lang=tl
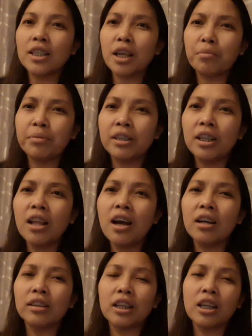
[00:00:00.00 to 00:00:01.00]
sabi nila
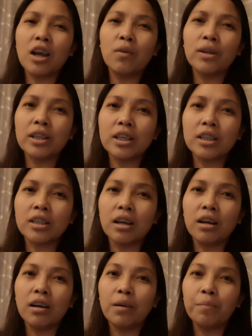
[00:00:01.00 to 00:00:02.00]
ang tigyawat is
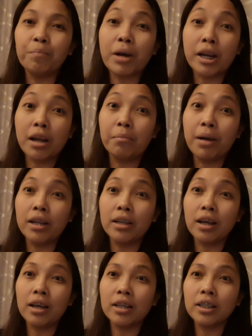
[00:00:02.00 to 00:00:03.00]
uh,
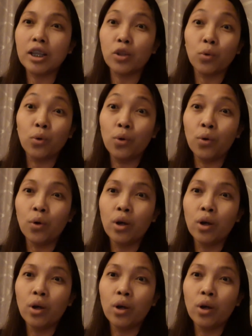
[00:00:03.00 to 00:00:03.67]
mana-mana sa dugo.